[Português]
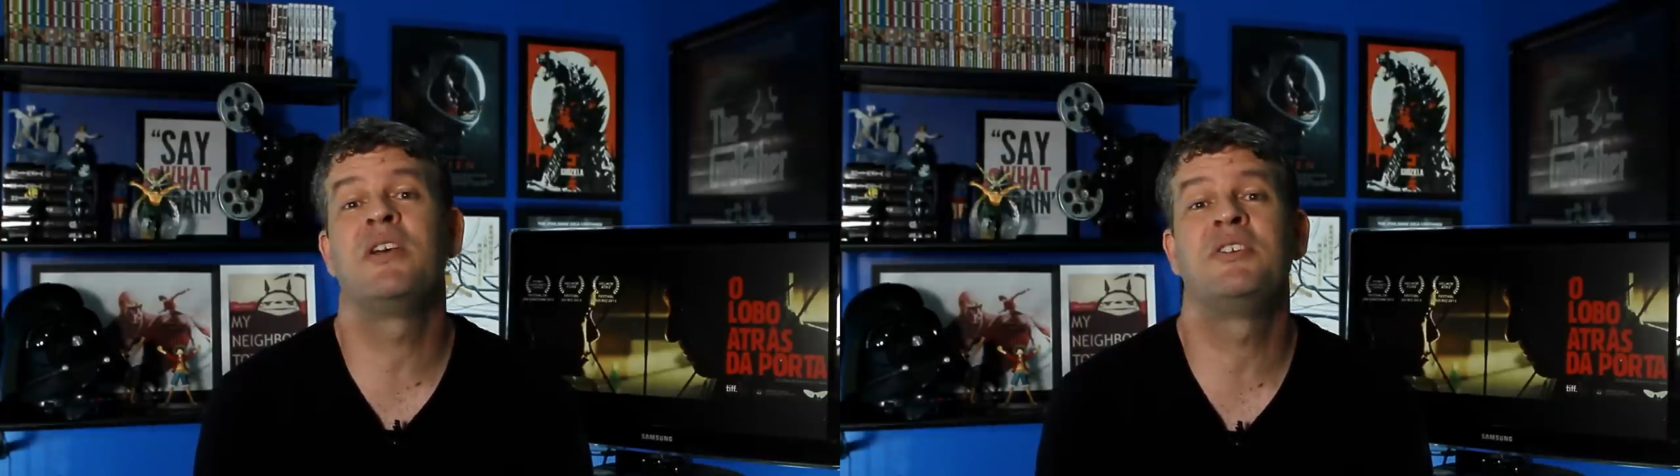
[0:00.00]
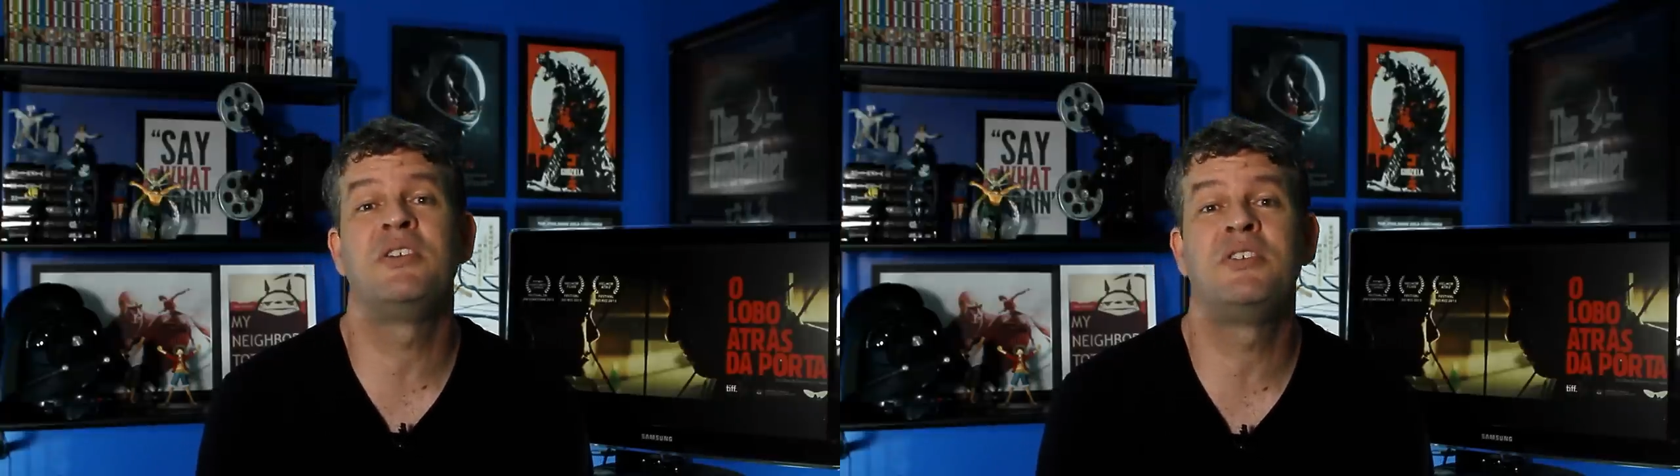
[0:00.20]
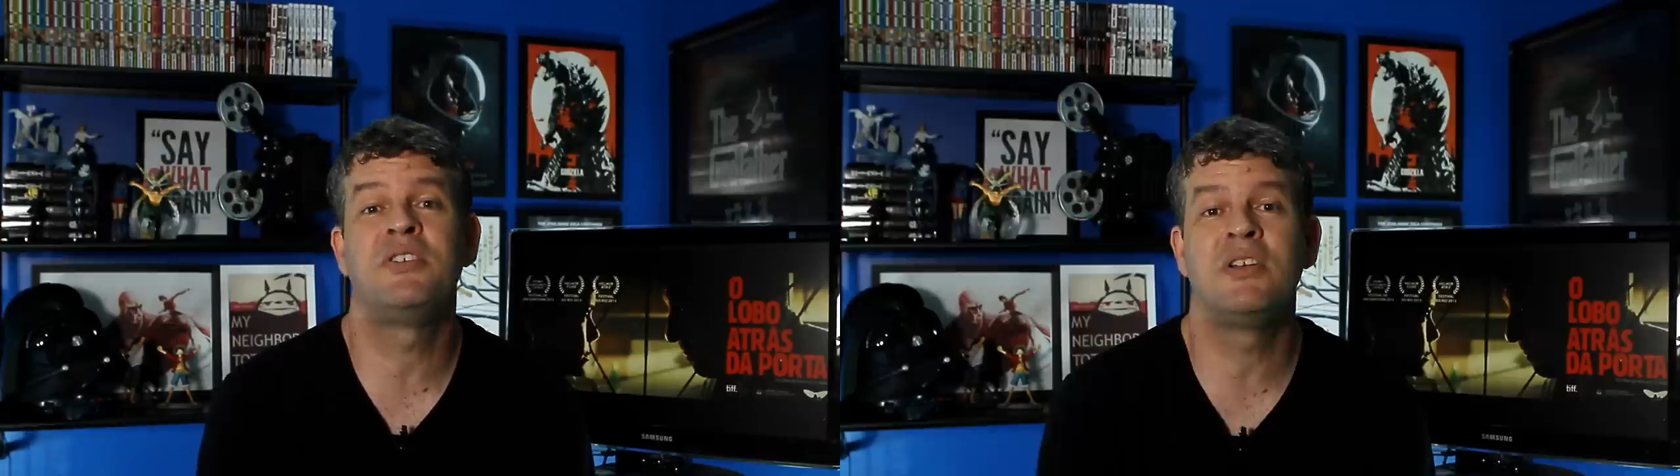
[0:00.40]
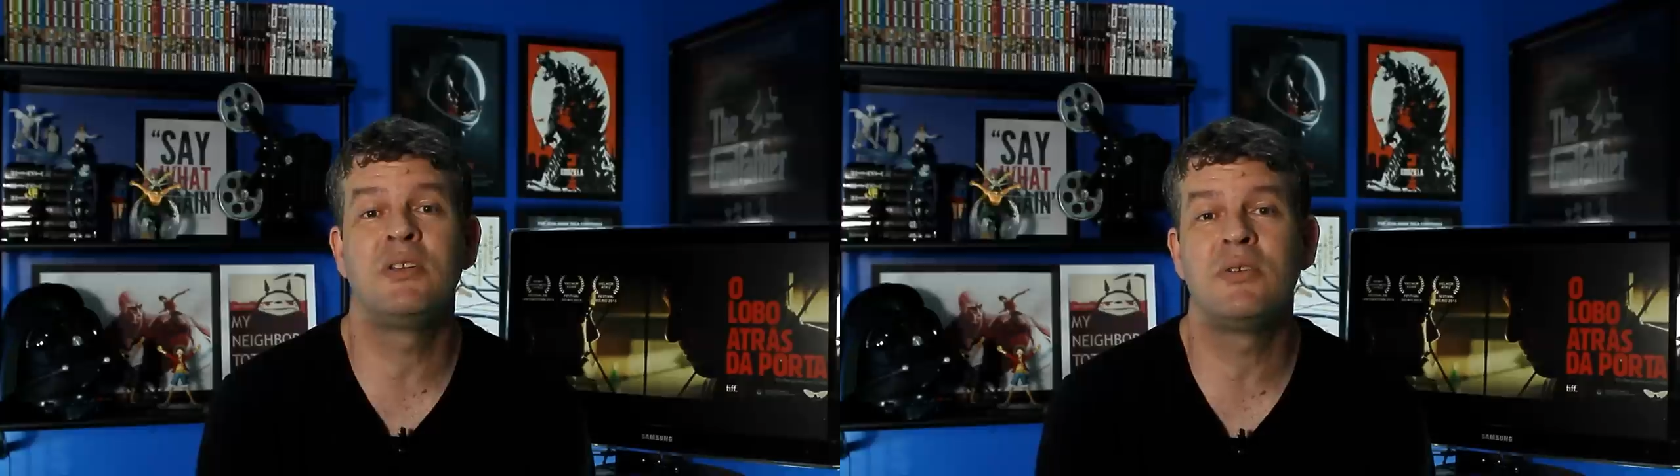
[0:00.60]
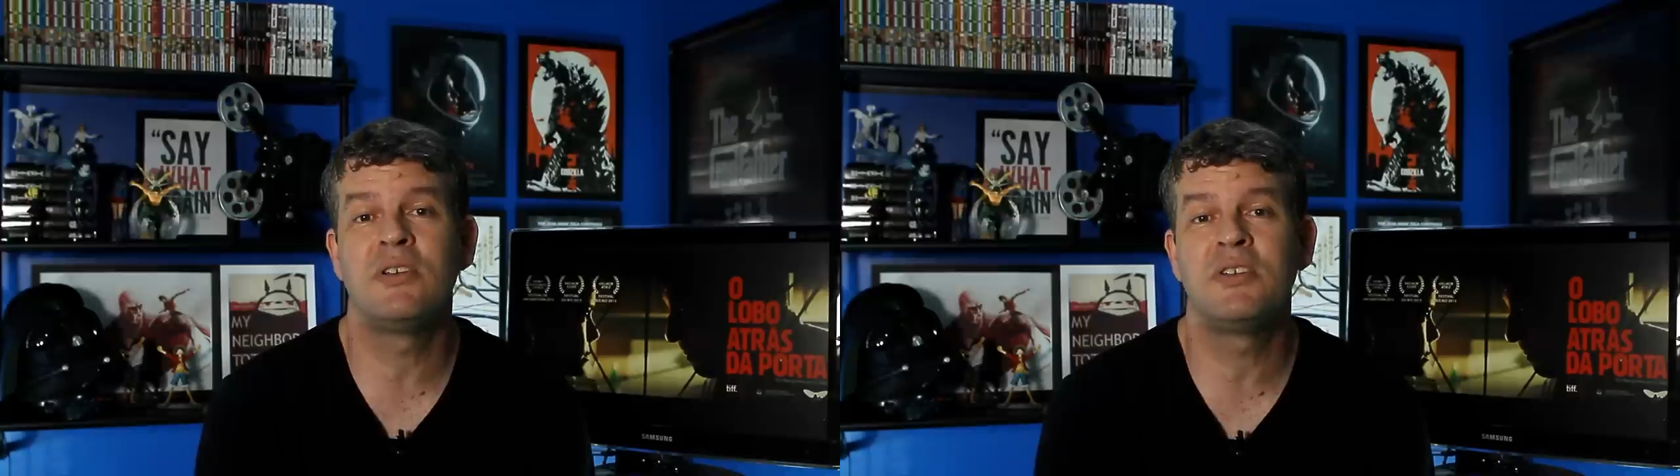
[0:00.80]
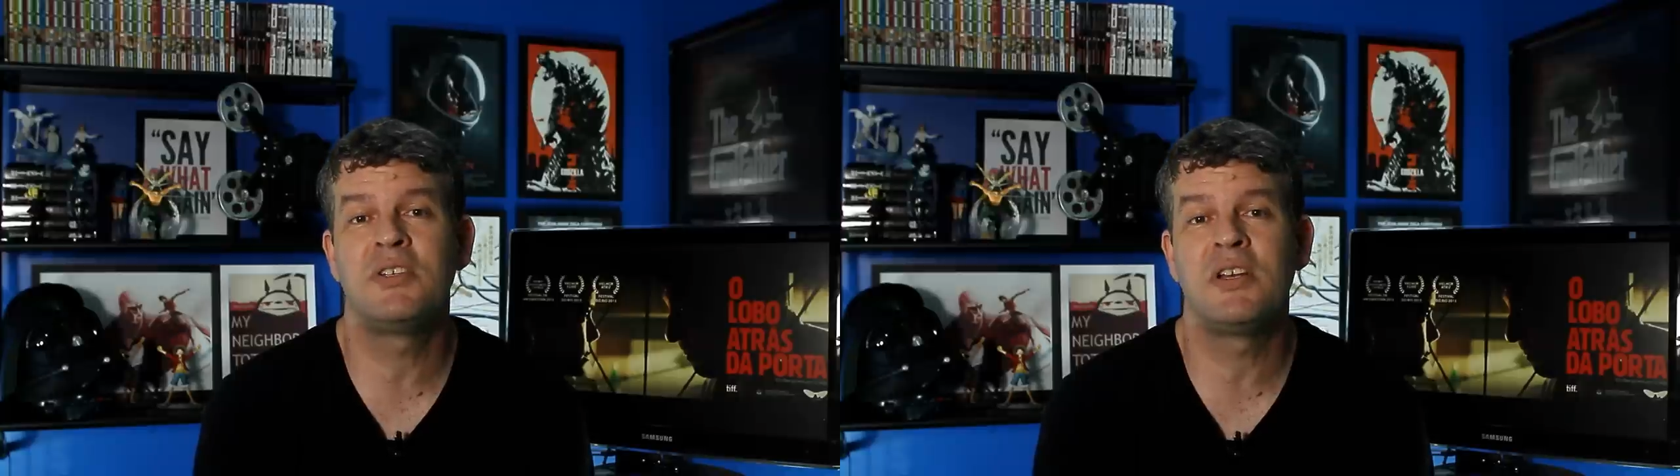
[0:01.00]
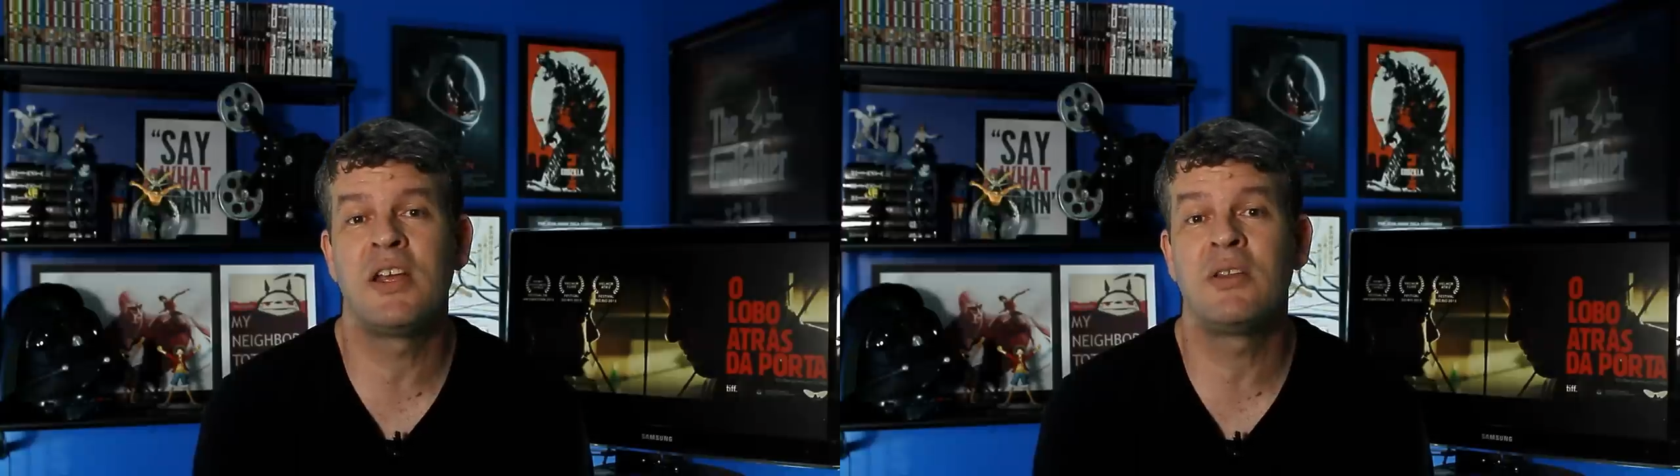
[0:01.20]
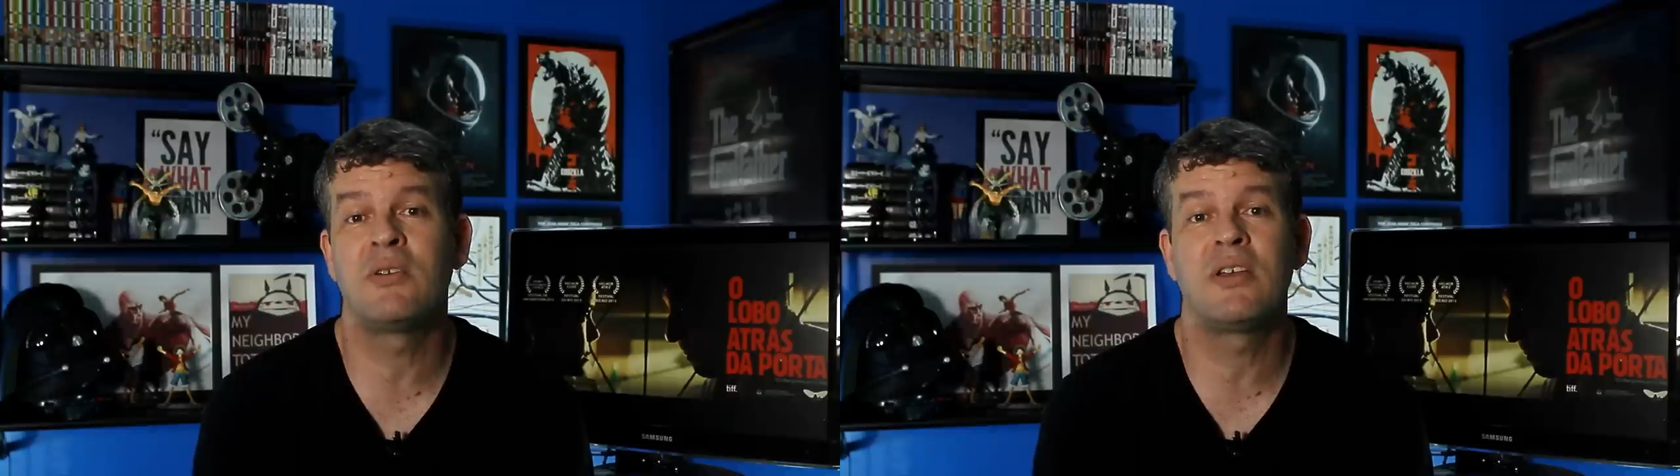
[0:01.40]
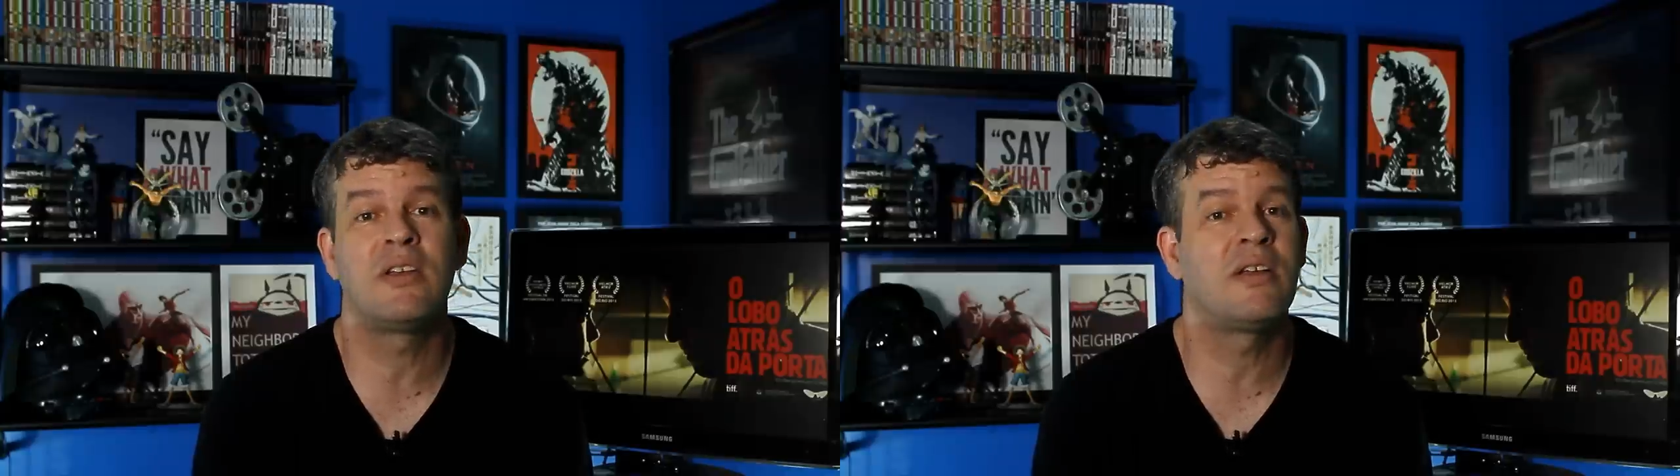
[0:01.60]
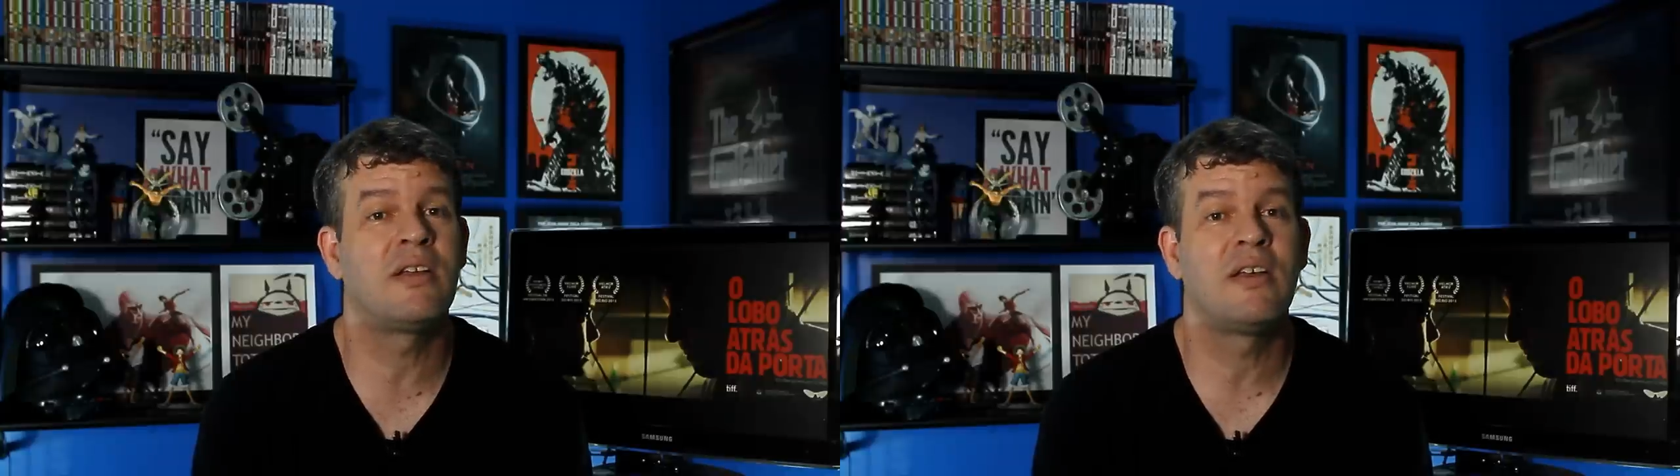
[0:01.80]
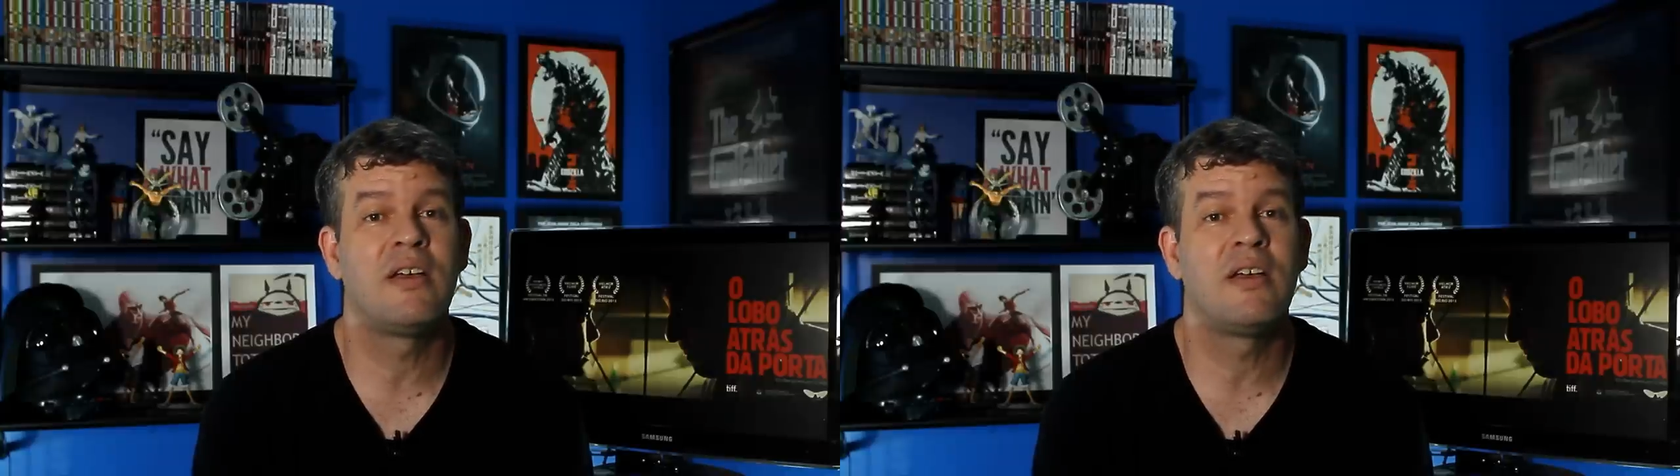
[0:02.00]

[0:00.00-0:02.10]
argentino e chileno, que